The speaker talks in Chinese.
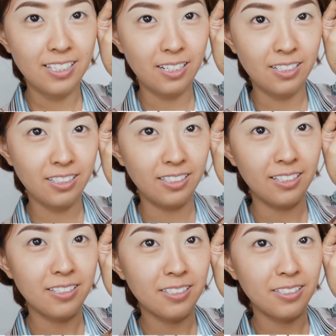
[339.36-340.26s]
一下这个颜
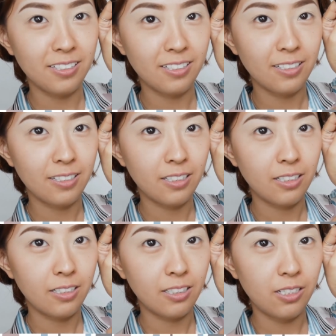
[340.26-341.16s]
色，
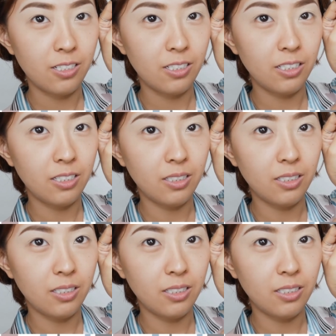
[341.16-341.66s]
它是一